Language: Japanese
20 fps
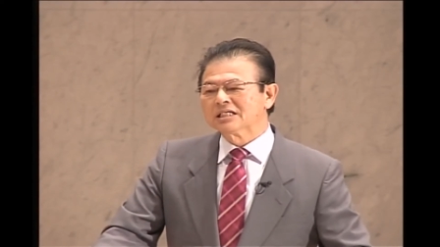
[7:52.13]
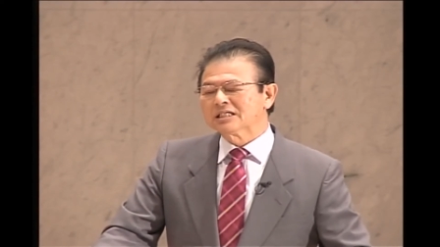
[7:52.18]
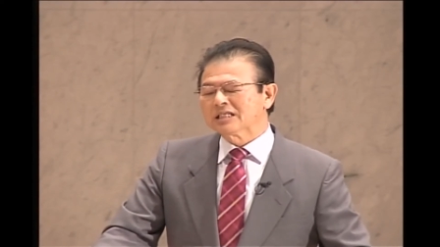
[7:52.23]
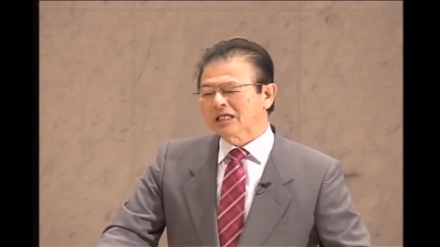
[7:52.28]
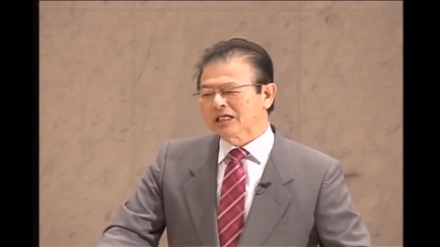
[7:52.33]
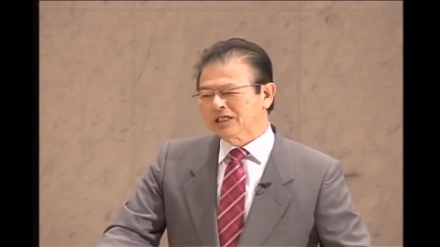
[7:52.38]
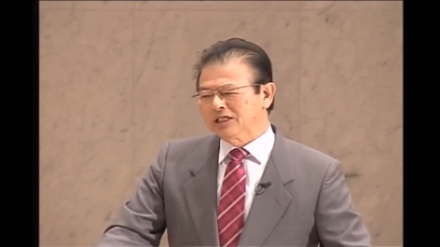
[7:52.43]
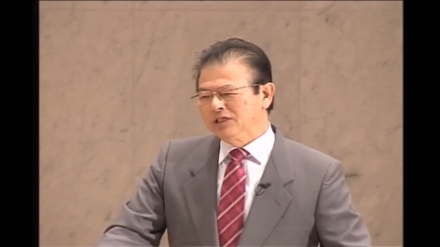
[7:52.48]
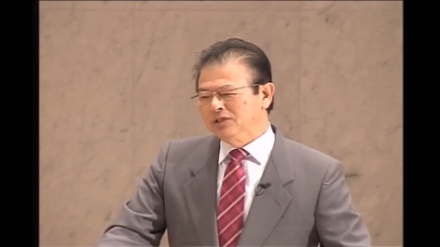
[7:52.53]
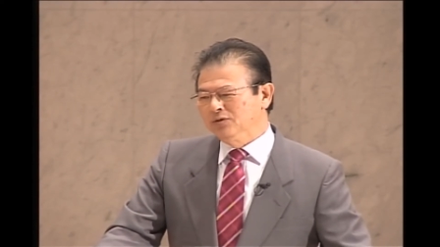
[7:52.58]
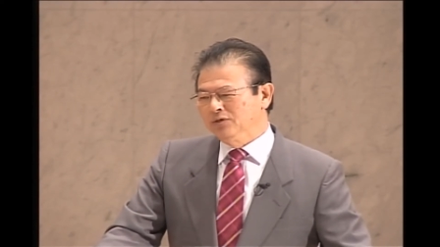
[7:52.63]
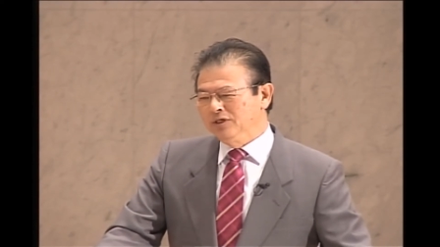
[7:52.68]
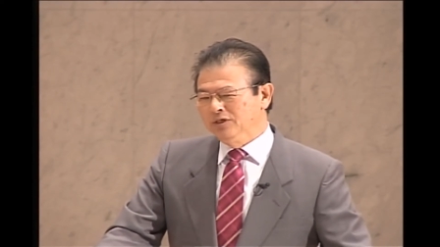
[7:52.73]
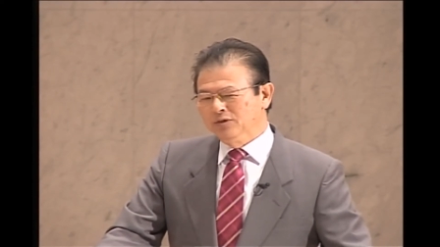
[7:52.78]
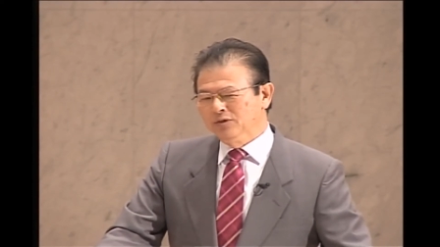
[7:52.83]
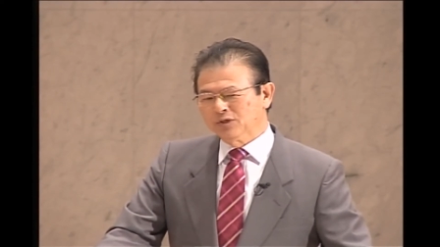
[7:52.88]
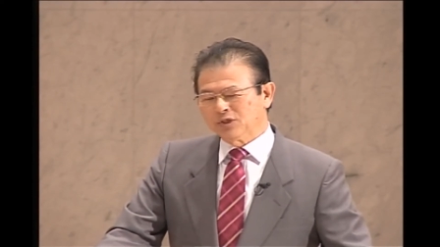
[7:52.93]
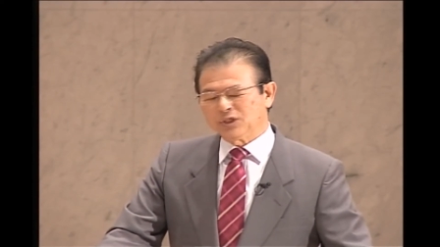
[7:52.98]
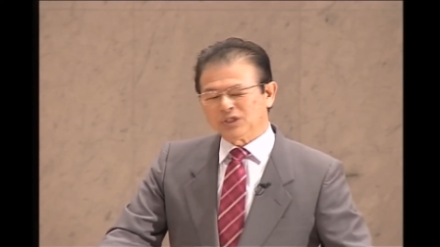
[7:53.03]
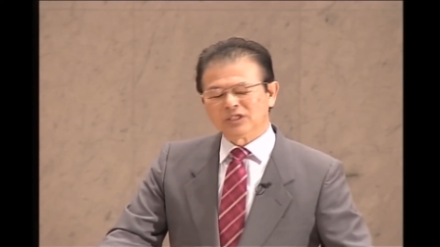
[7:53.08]
先取り
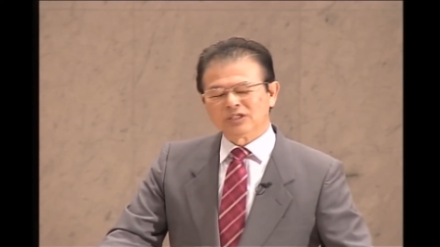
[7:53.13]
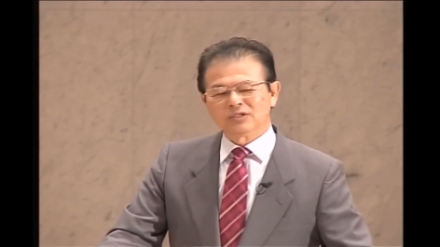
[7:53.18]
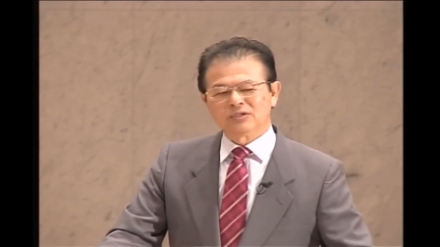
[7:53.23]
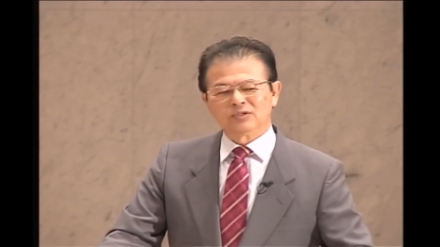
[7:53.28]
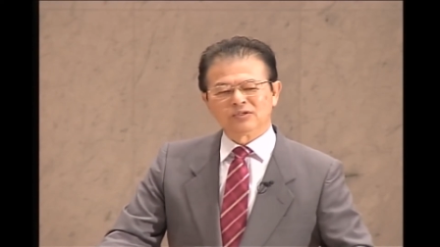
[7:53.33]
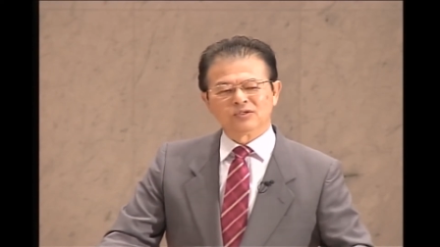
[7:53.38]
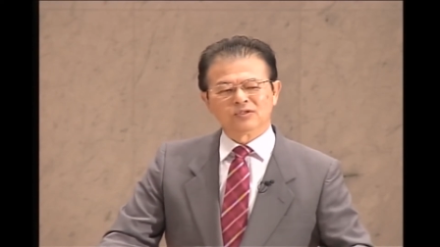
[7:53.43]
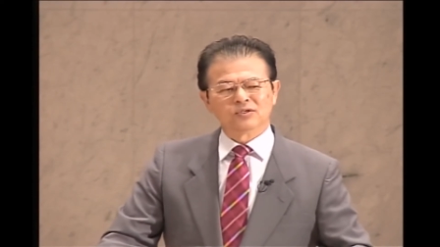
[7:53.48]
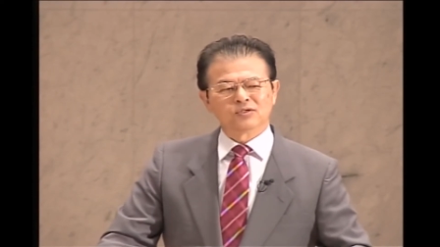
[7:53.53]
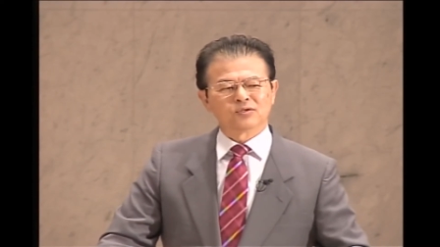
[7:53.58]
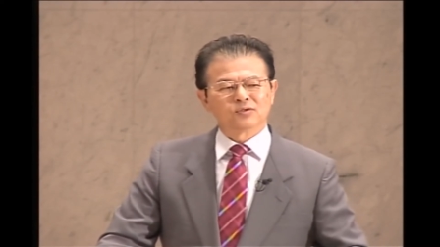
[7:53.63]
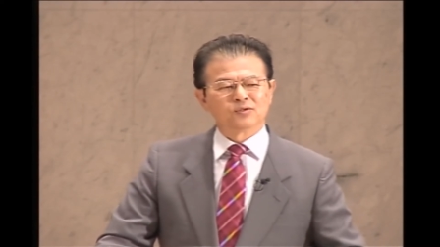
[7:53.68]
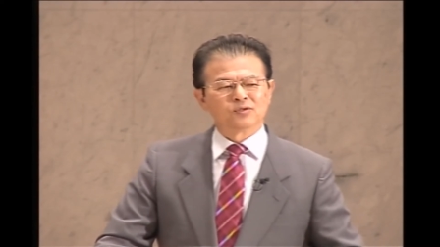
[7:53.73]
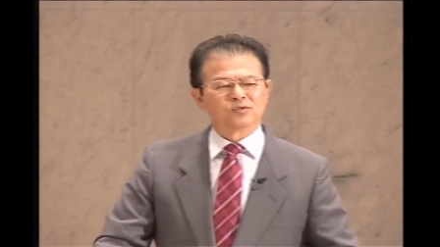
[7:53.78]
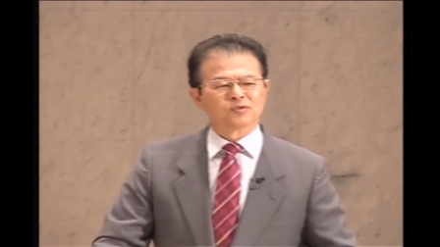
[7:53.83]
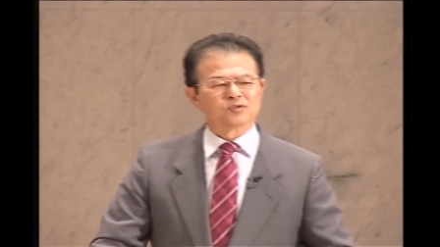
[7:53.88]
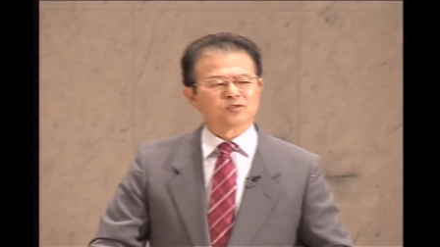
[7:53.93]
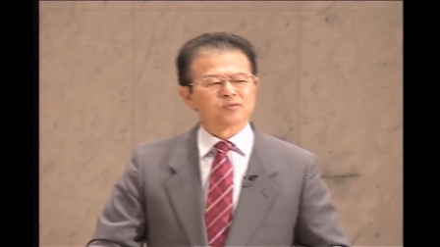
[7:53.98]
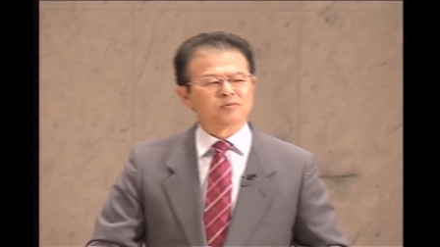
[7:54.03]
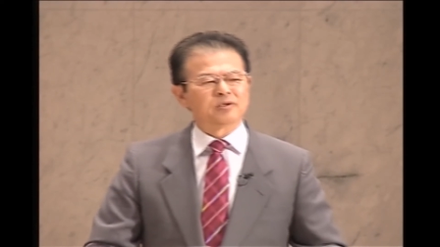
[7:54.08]
の信仰をこの
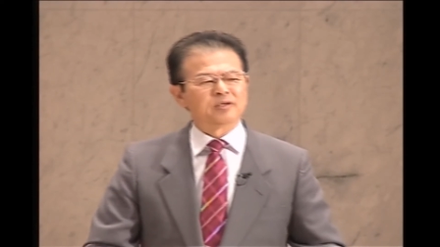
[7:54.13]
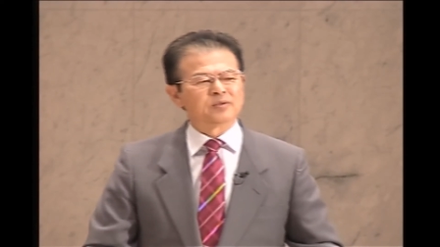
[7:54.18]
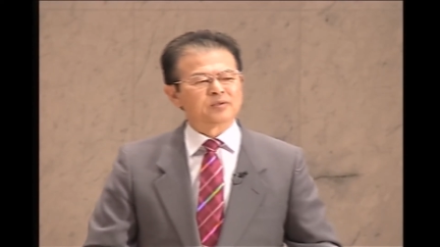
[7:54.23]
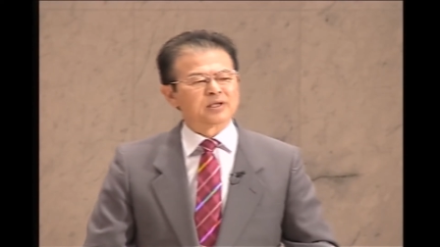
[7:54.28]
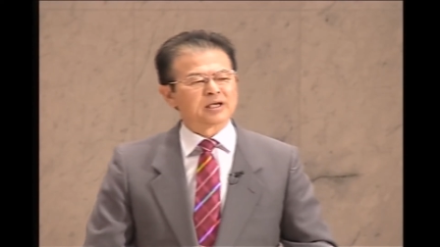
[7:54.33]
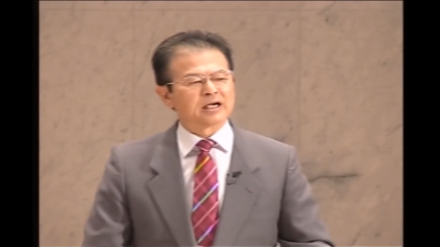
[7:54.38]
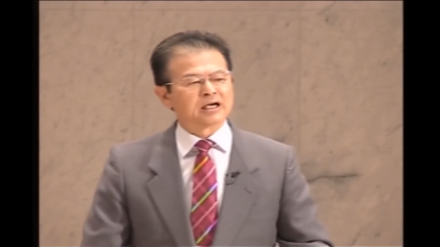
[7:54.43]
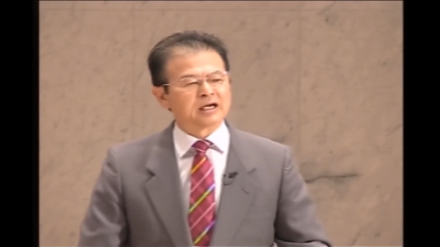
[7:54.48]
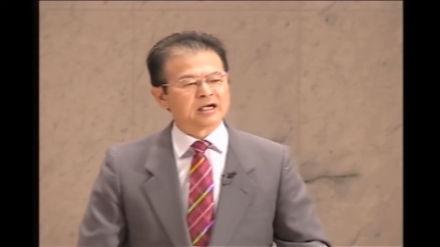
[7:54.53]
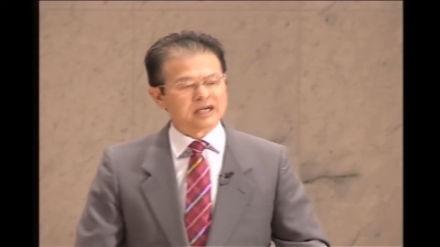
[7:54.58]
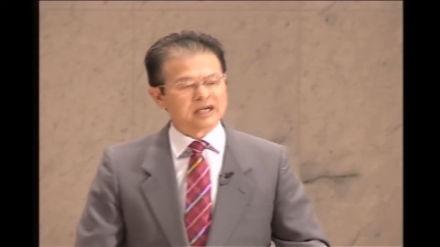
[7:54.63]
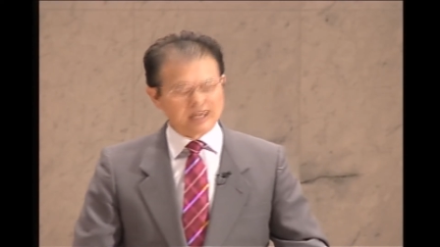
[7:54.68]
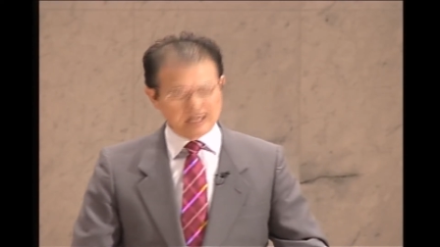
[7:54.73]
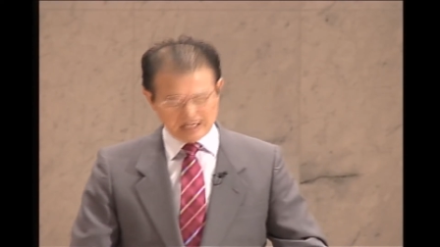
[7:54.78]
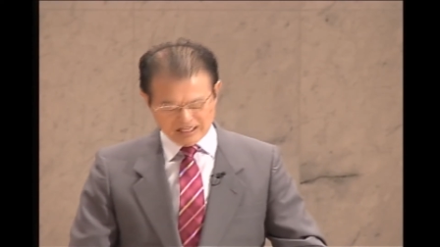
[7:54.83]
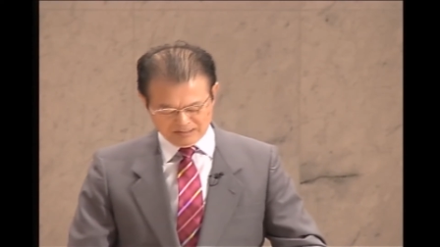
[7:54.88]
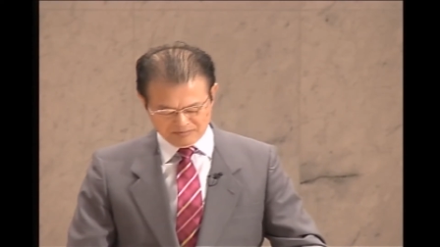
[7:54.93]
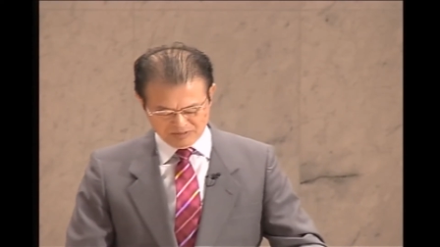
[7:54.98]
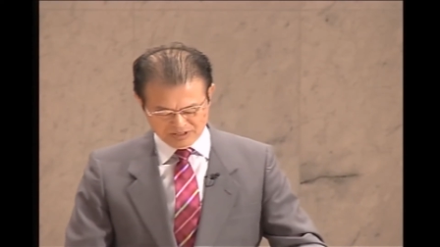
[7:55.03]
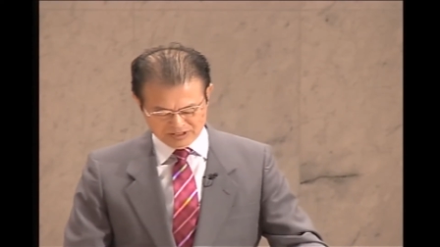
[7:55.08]
言葉の中か
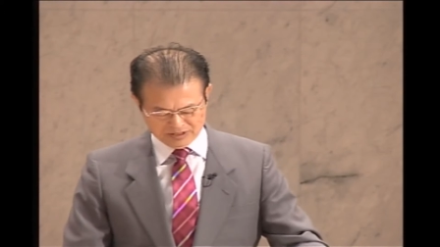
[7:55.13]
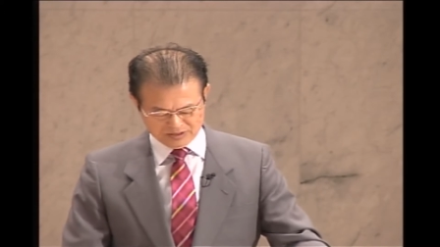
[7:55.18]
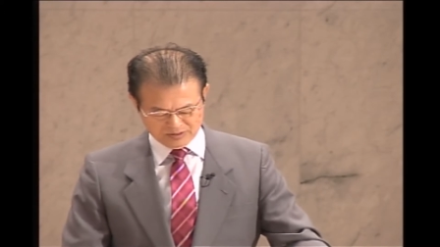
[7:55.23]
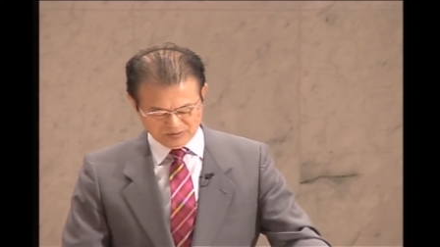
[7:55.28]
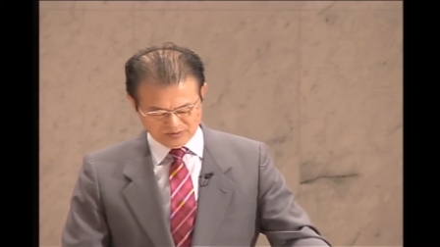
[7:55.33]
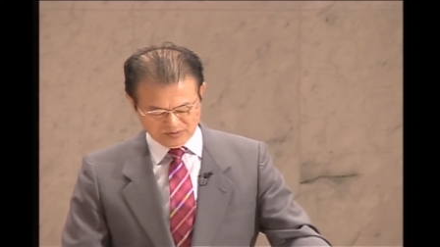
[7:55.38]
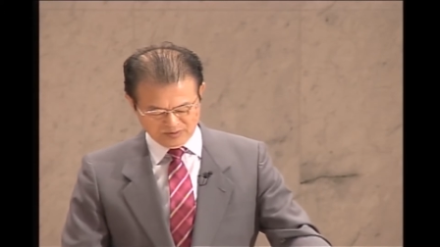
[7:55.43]
ら見るこ